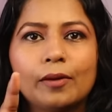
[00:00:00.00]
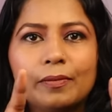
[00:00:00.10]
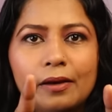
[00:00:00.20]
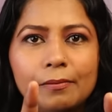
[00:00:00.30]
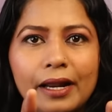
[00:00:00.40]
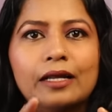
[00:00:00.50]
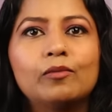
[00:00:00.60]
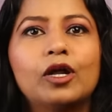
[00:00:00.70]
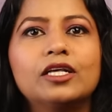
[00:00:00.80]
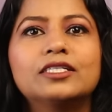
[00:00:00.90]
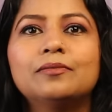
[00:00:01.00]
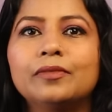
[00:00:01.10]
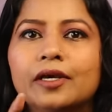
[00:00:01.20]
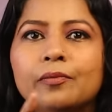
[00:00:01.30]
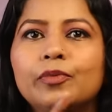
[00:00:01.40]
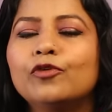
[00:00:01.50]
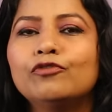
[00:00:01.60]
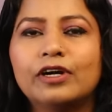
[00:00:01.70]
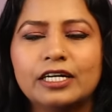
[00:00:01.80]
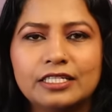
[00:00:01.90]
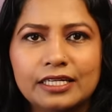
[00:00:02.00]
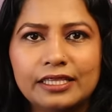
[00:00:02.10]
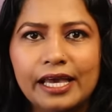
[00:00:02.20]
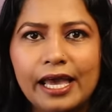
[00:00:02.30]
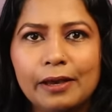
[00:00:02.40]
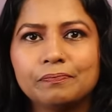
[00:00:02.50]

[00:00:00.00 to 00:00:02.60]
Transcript: और अपना मेटाबॉलिज्म इम्प्रूव कर सकते हैं